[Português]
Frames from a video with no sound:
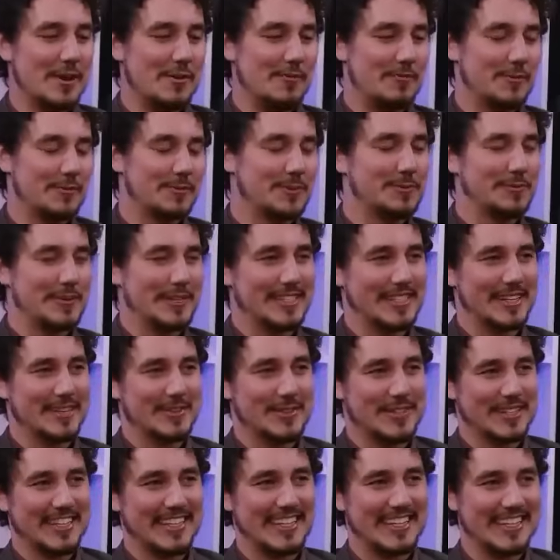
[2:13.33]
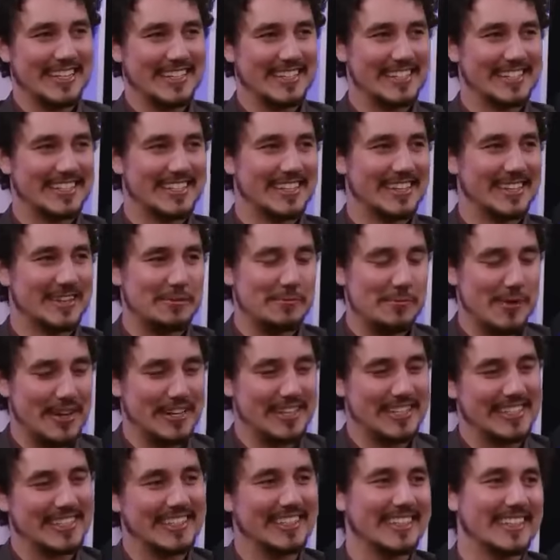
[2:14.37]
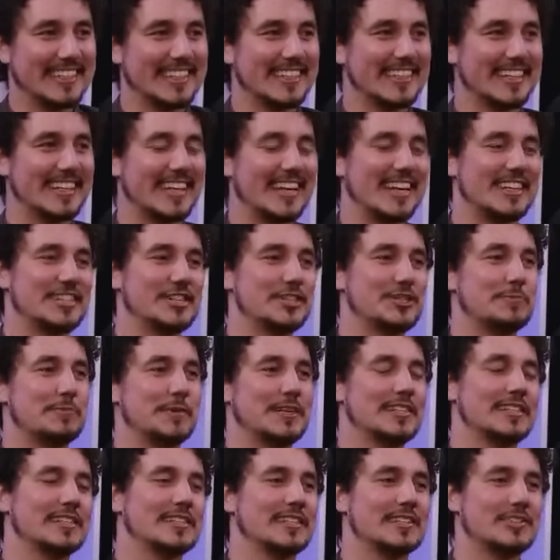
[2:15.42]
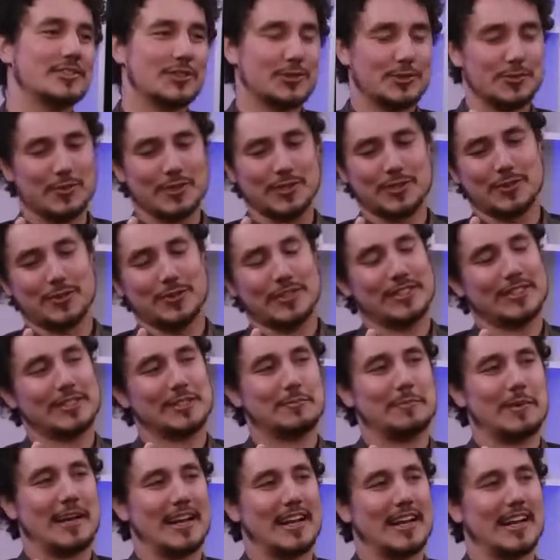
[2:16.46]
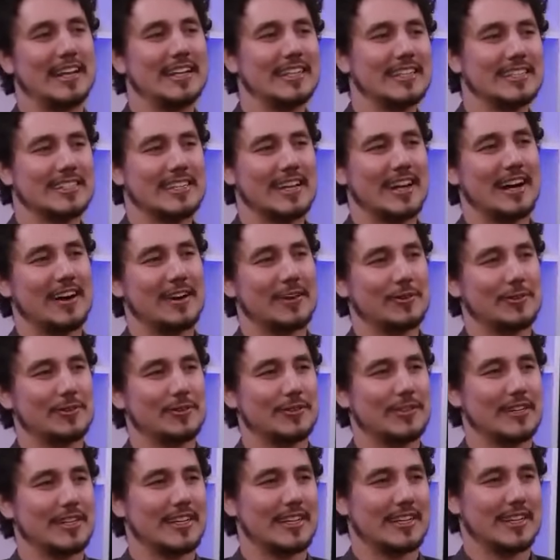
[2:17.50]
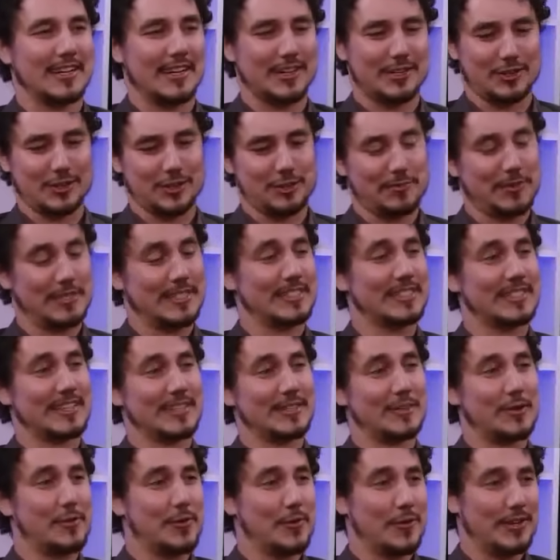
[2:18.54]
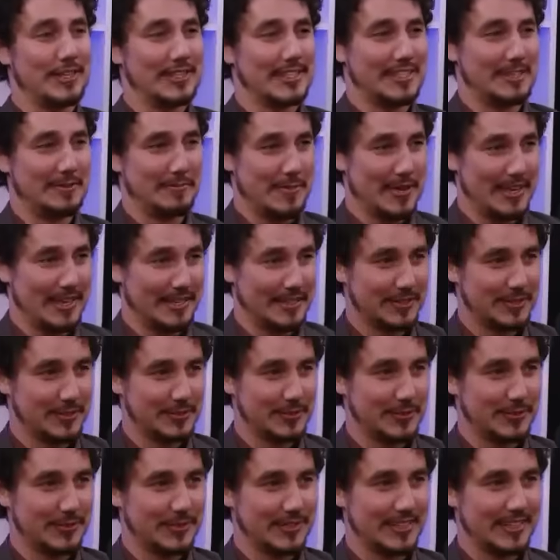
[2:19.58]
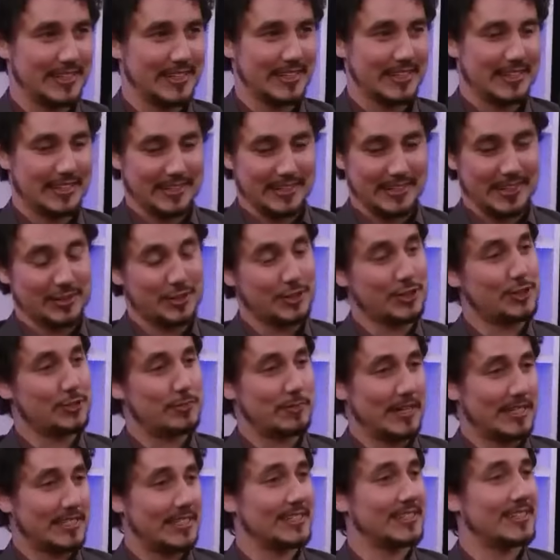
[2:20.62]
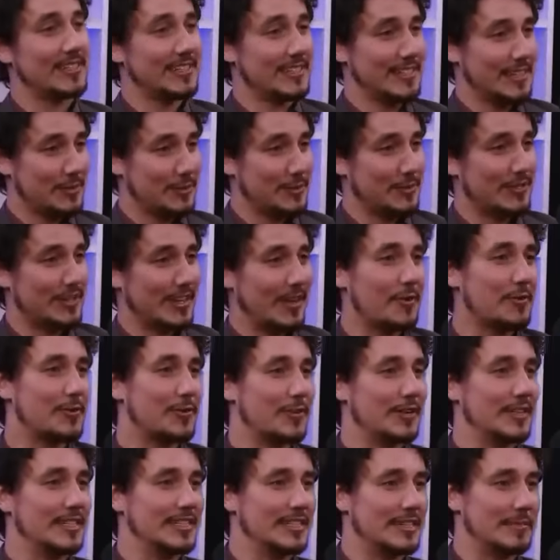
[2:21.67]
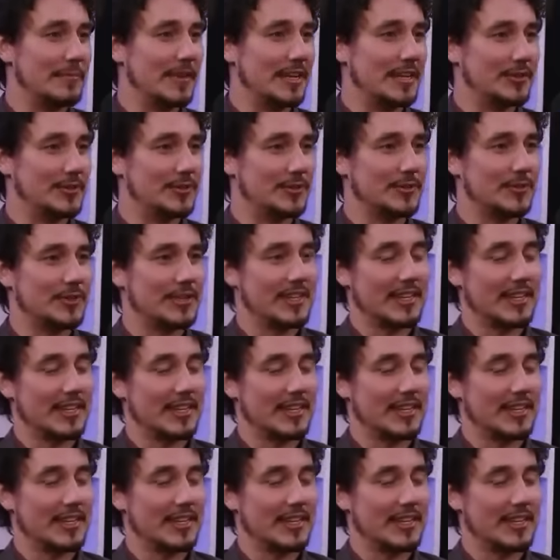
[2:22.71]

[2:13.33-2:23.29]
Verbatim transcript: Vamos pensar o seguinte: imagina que a gente precisa de duas coisas para realizar algo. A gente precisa ter o conhecimento e a gente precisa executar o conhecimento.